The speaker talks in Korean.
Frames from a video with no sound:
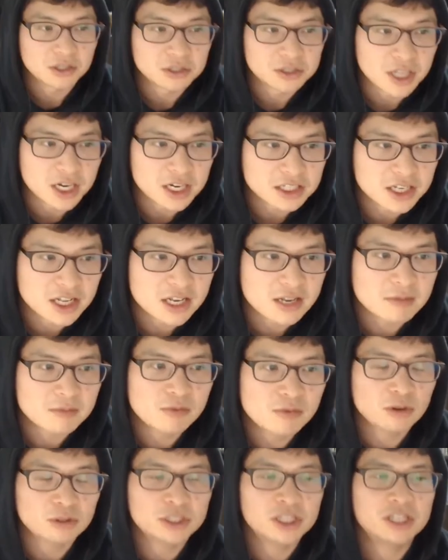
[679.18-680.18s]
어, 나그네님,
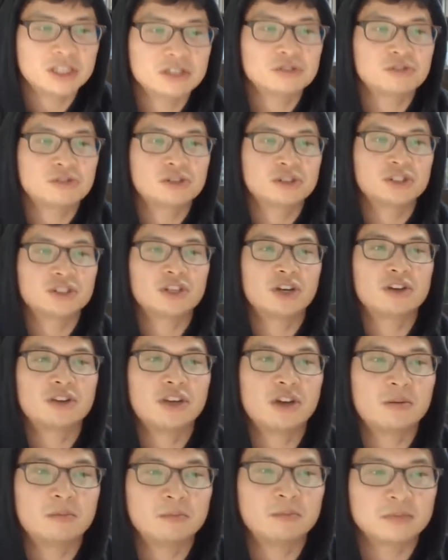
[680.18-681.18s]
블록체인 기술은
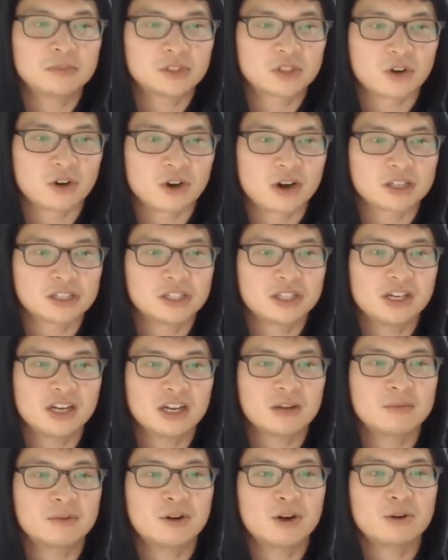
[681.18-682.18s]
청렴 정확,
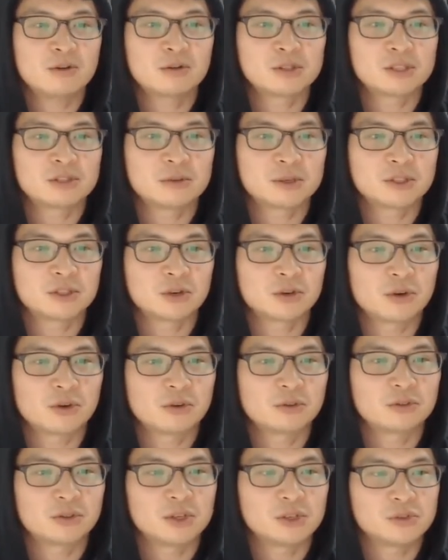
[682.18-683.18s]
신뢰가 필요한 곳에서
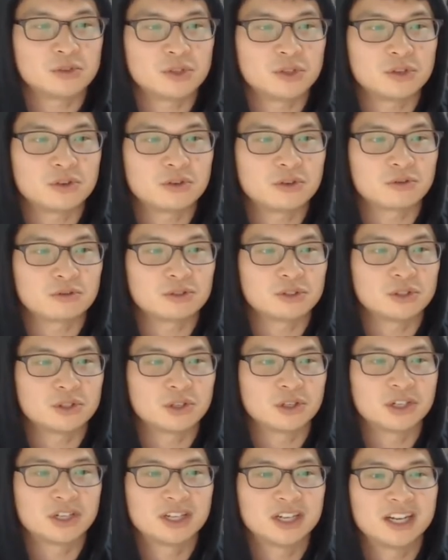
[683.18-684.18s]
적용될 수 있는 거군요.
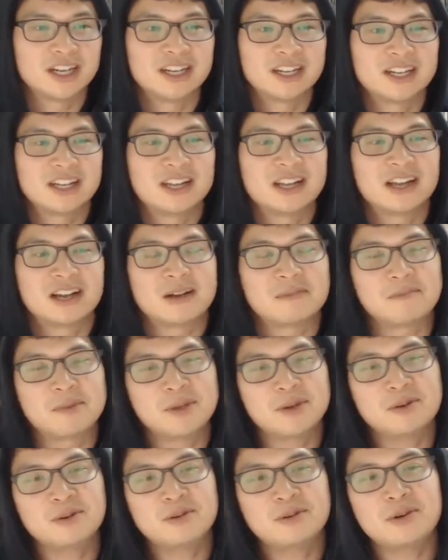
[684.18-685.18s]
아,
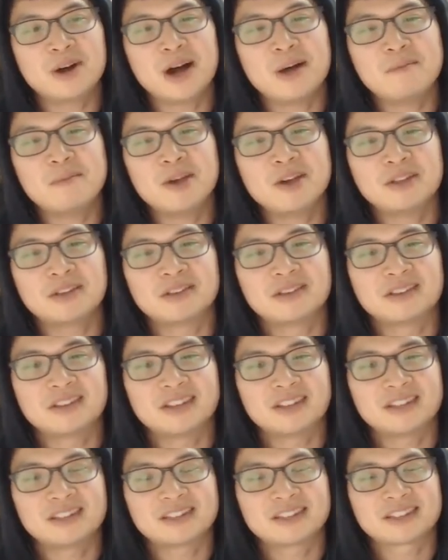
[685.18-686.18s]
필요하면
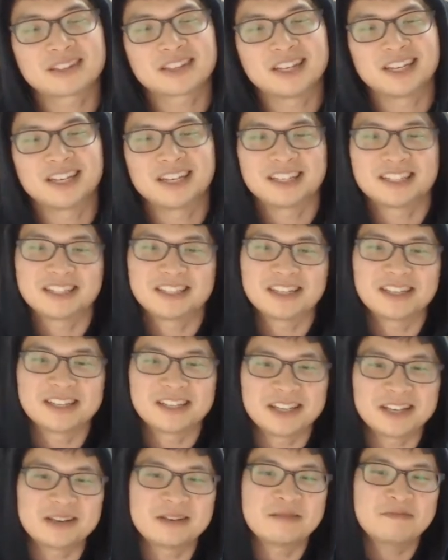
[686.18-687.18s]
아,
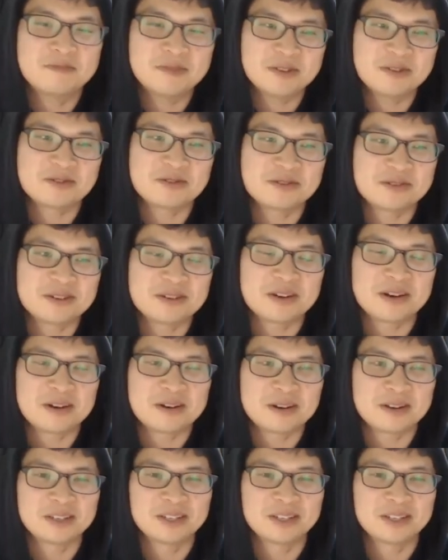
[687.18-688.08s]
그게 네, 힘들죠. 그러니까